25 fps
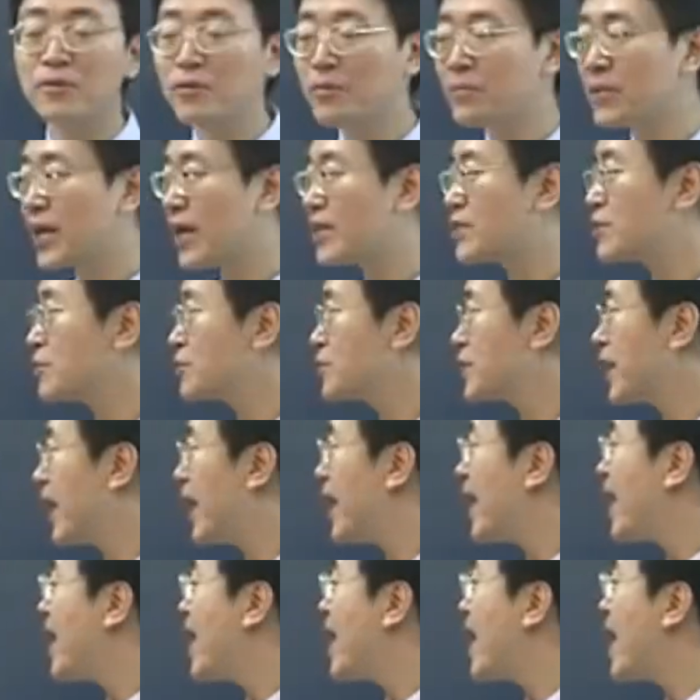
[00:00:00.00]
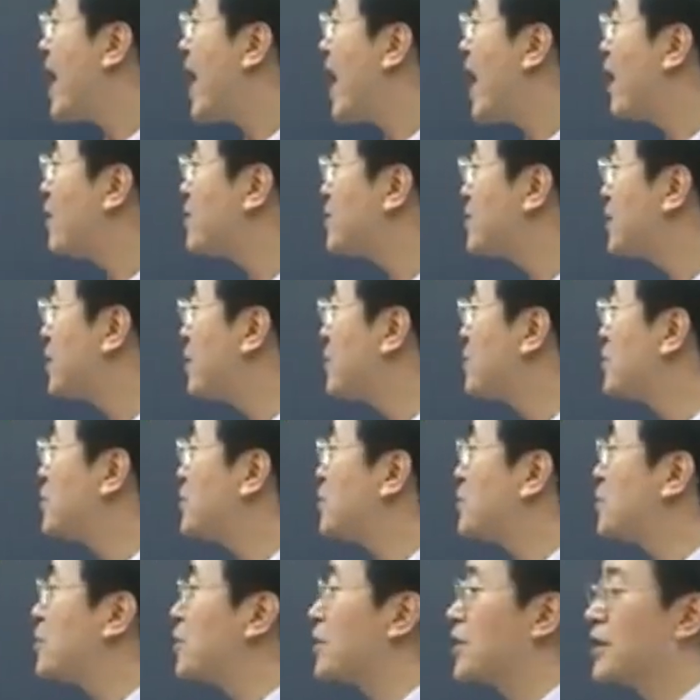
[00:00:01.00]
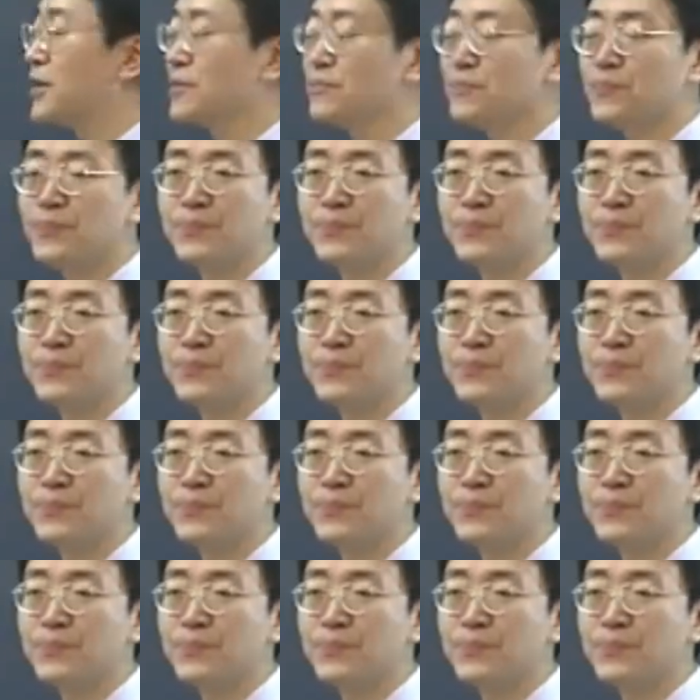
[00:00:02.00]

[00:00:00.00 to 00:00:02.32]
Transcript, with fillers: 我们大声读一下：“household chore”。